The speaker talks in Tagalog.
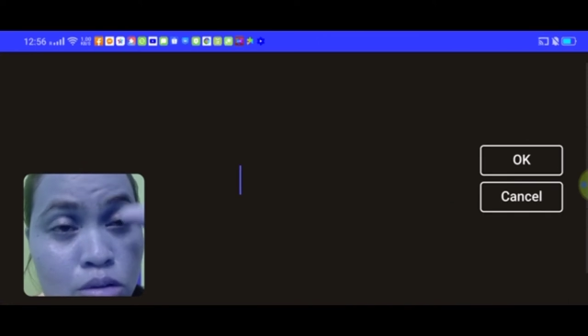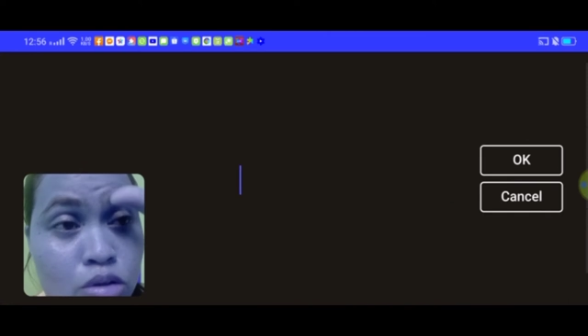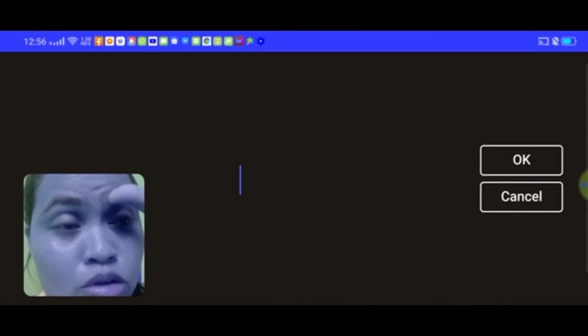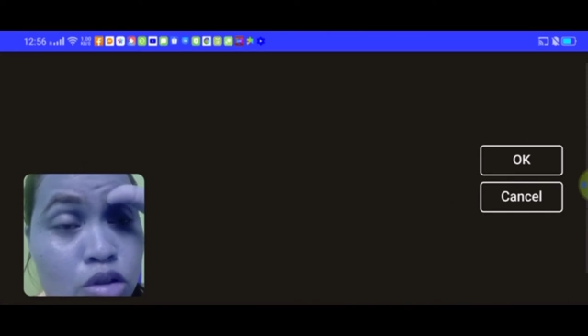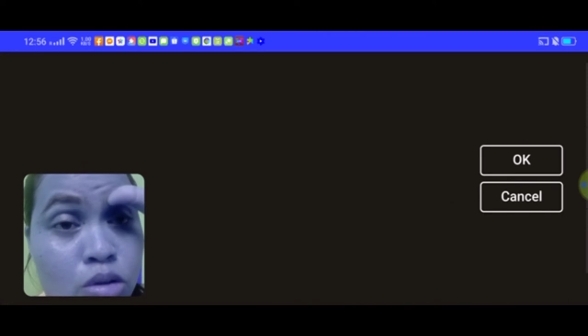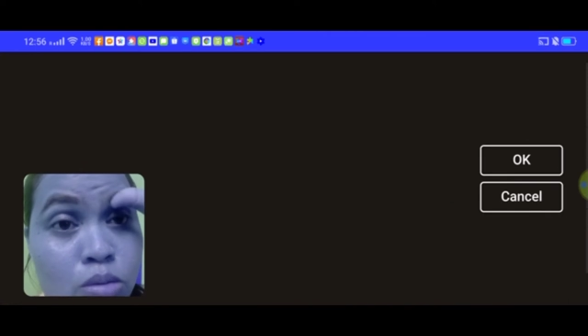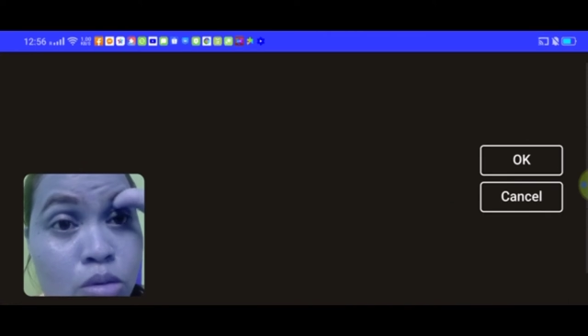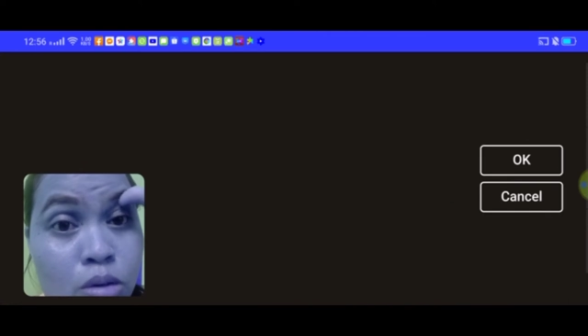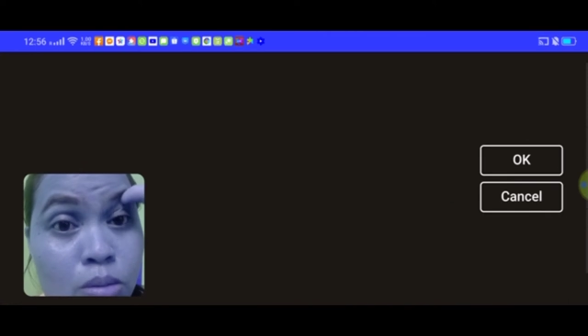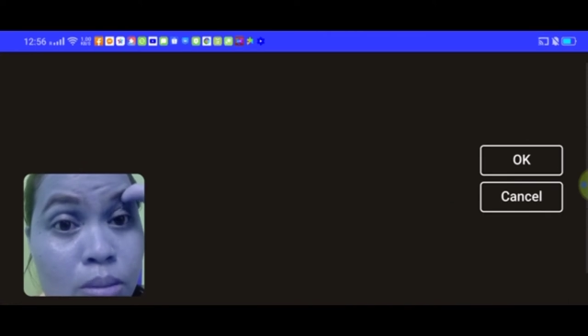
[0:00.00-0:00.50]

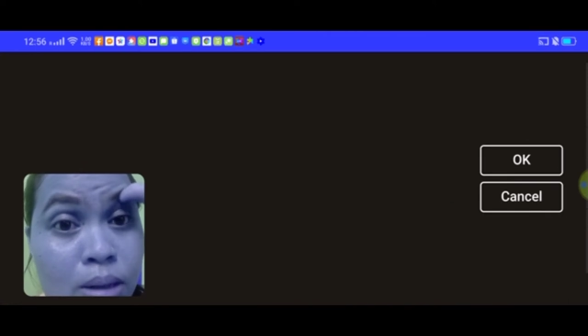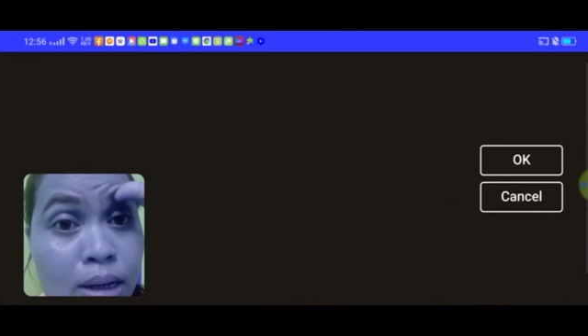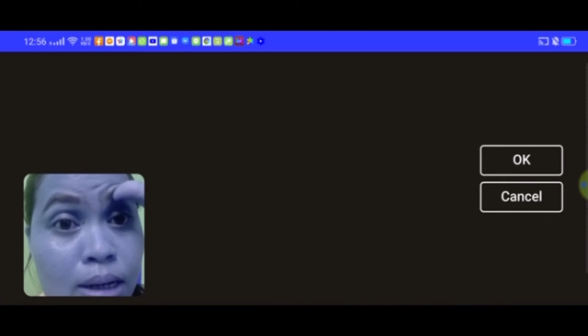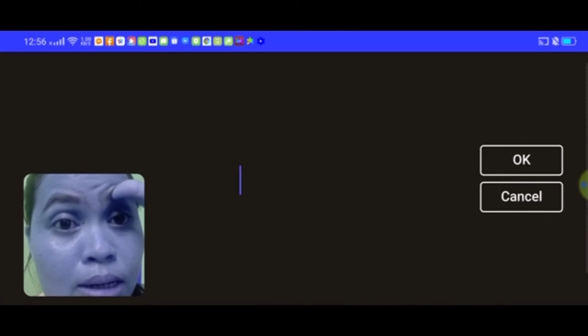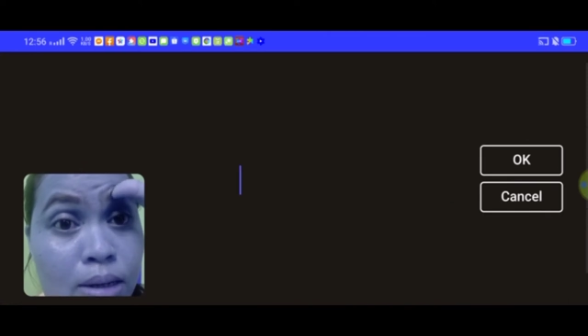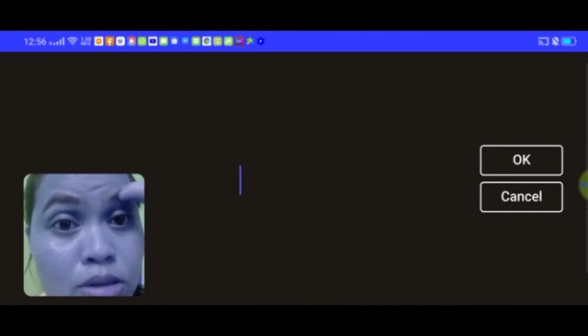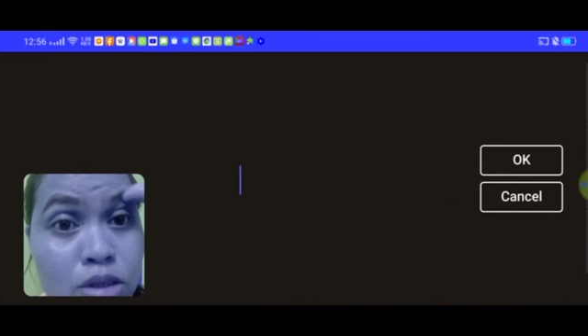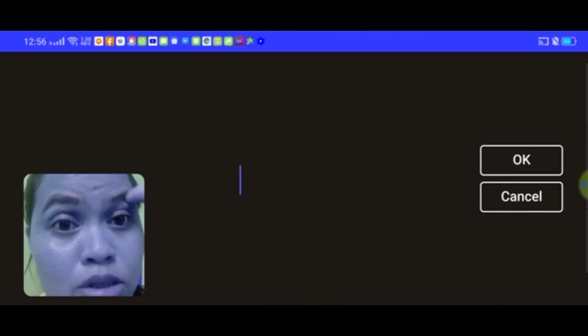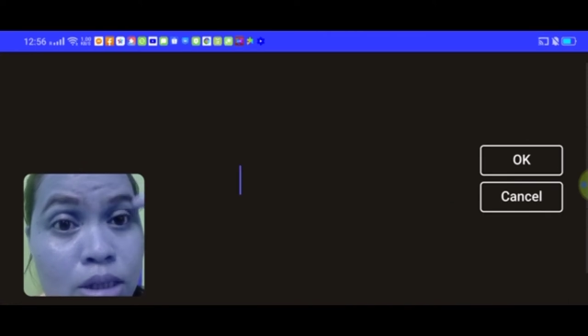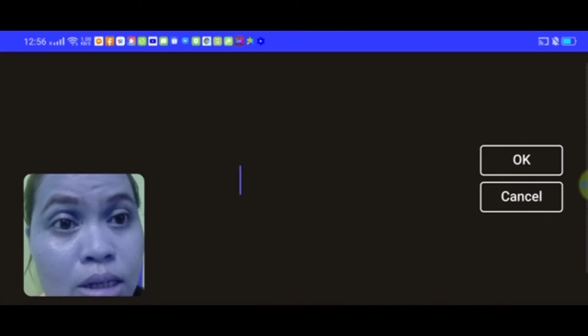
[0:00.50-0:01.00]
gusto mong
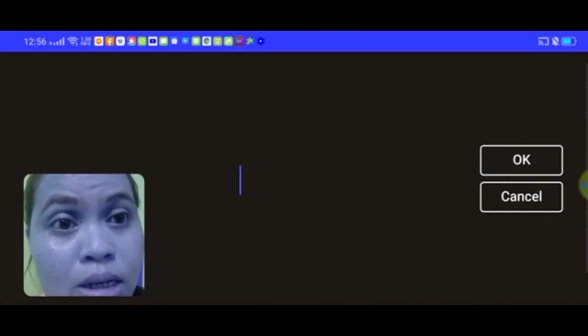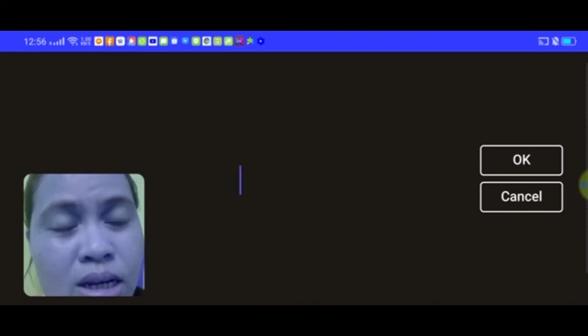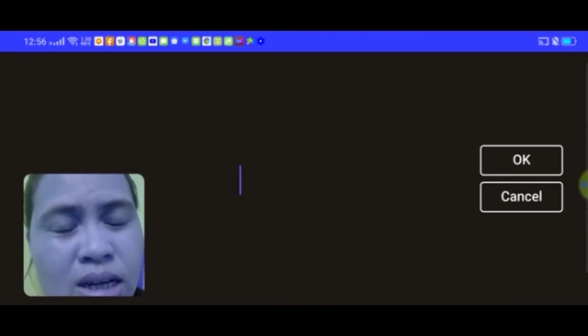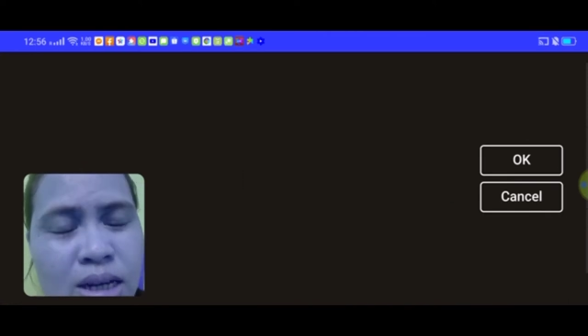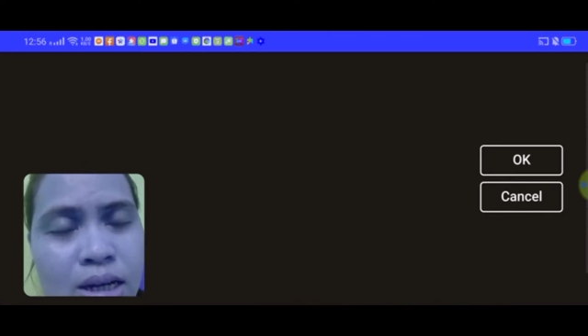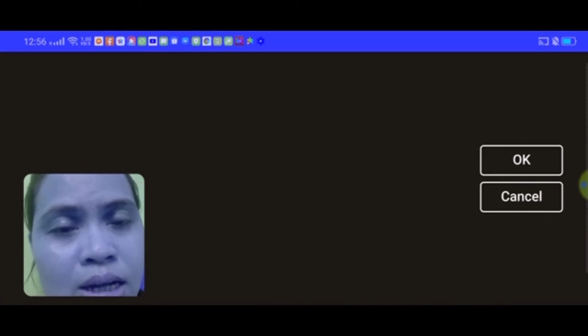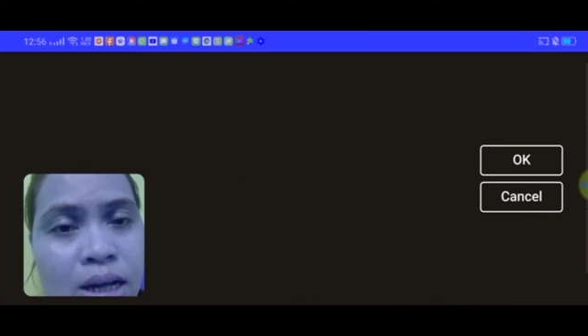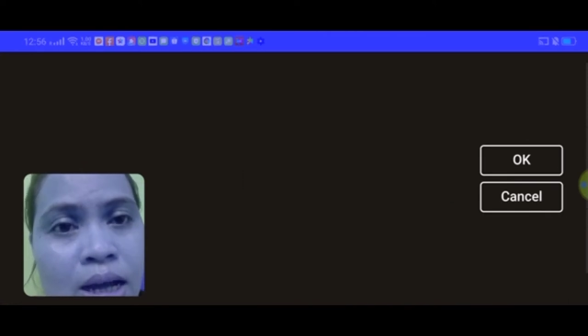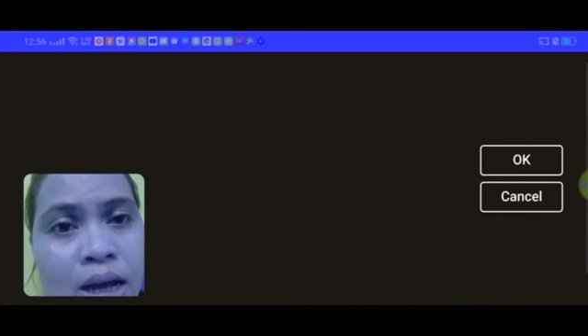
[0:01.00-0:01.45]
magkaroon siya ng,